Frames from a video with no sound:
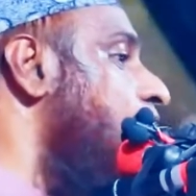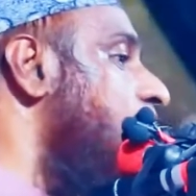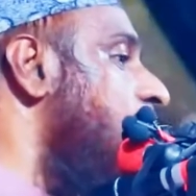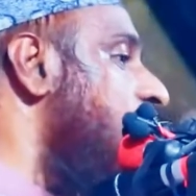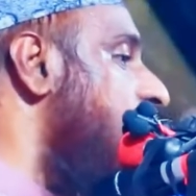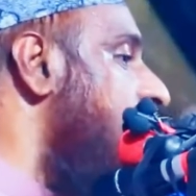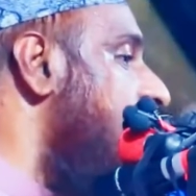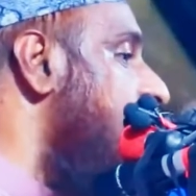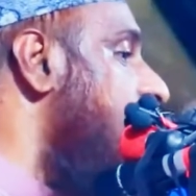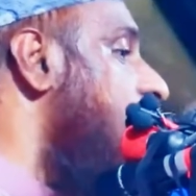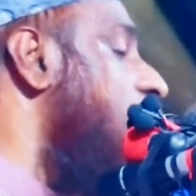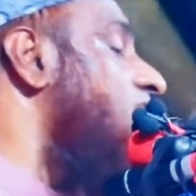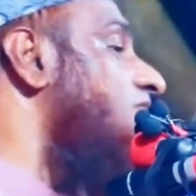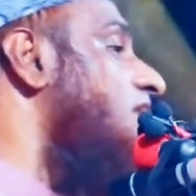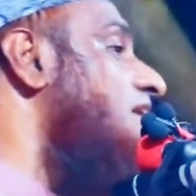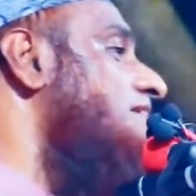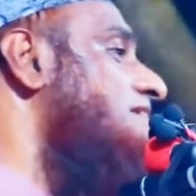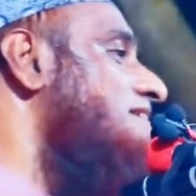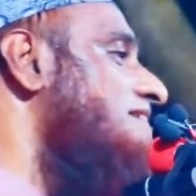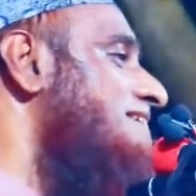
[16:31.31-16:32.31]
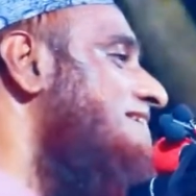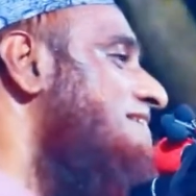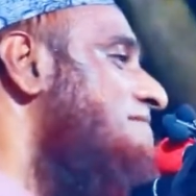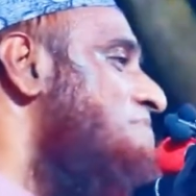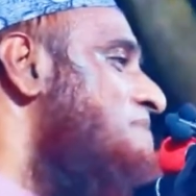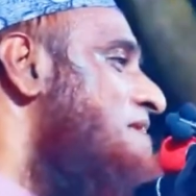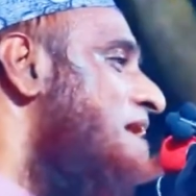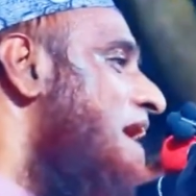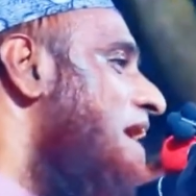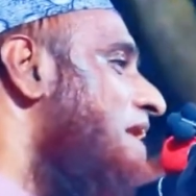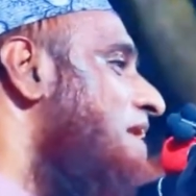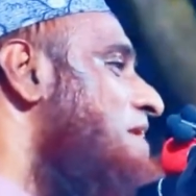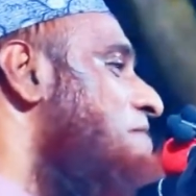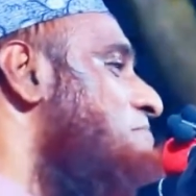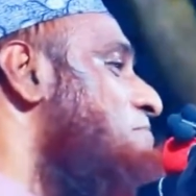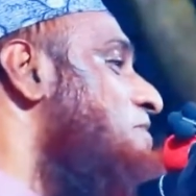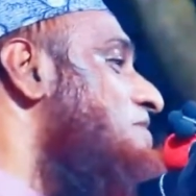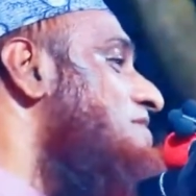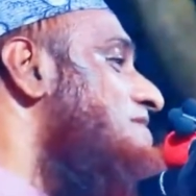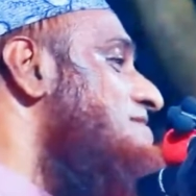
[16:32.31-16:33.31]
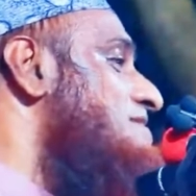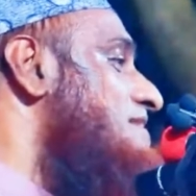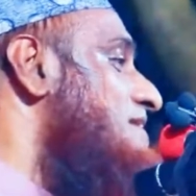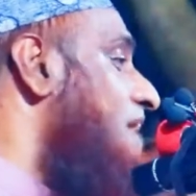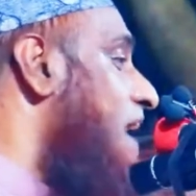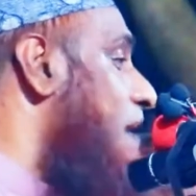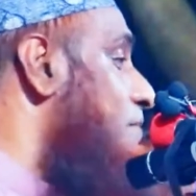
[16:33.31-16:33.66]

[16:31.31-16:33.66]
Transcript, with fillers: করতেছে কি রেজাল্ট কি আল্লাহ বলতেছে